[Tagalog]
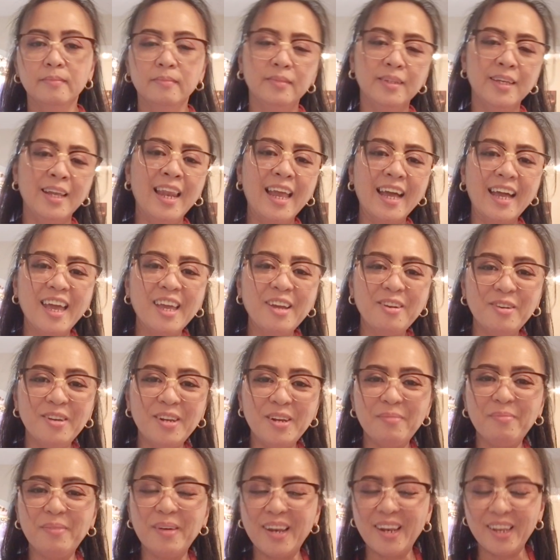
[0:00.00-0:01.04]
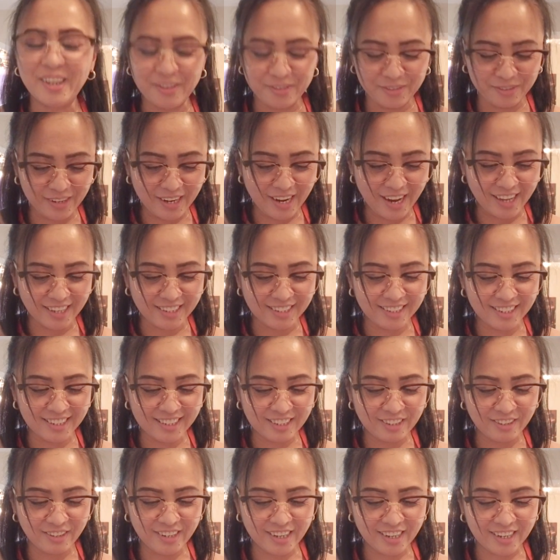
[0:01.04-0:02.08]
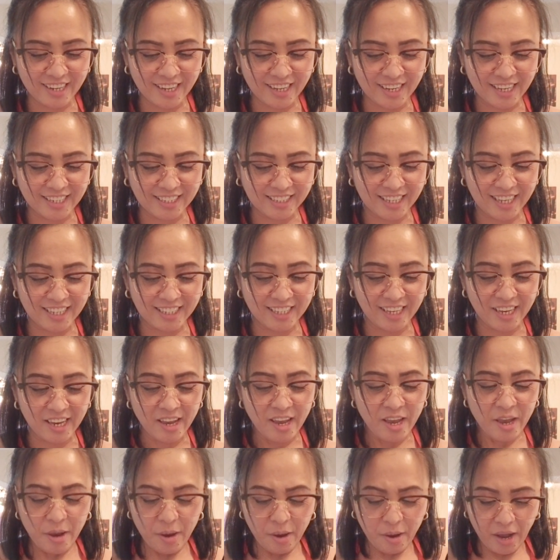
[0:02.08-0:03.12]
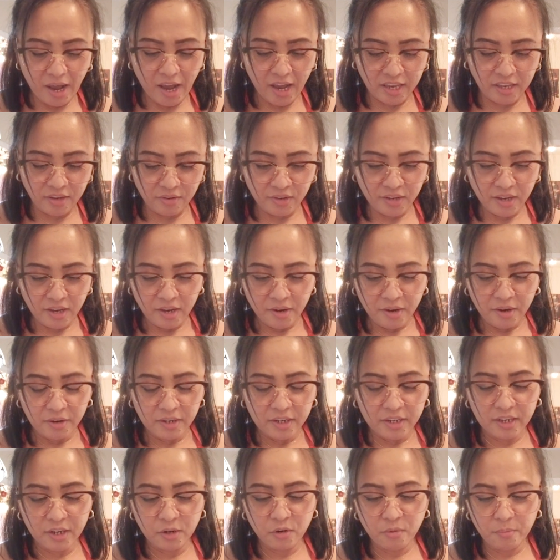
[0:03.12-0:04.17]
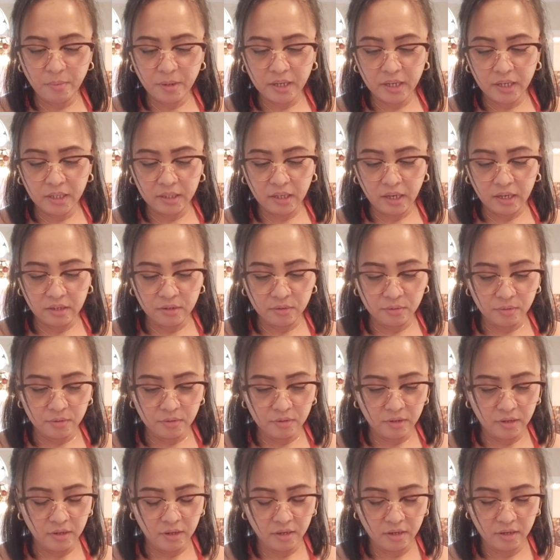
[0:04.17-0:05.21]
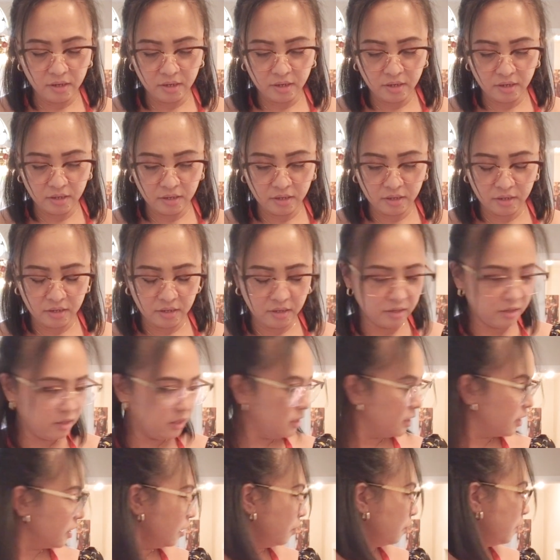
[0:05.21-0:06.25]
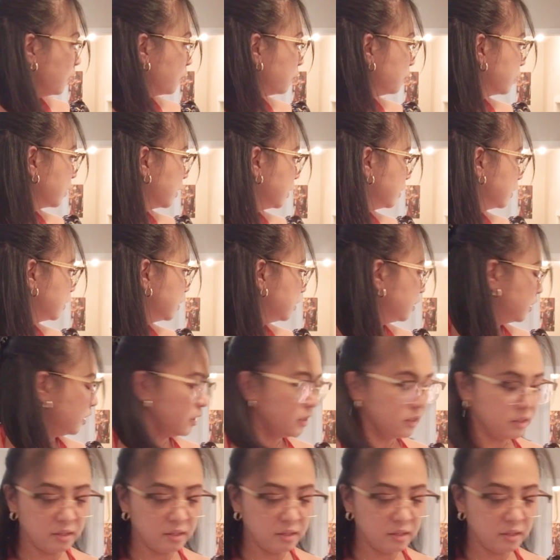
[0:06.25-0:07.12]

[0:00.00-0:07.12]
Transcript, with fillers: Nilagay ko na pala yung glasses ko Guys, kasi ay, hindi ko makita yung ginagawa ko kanina.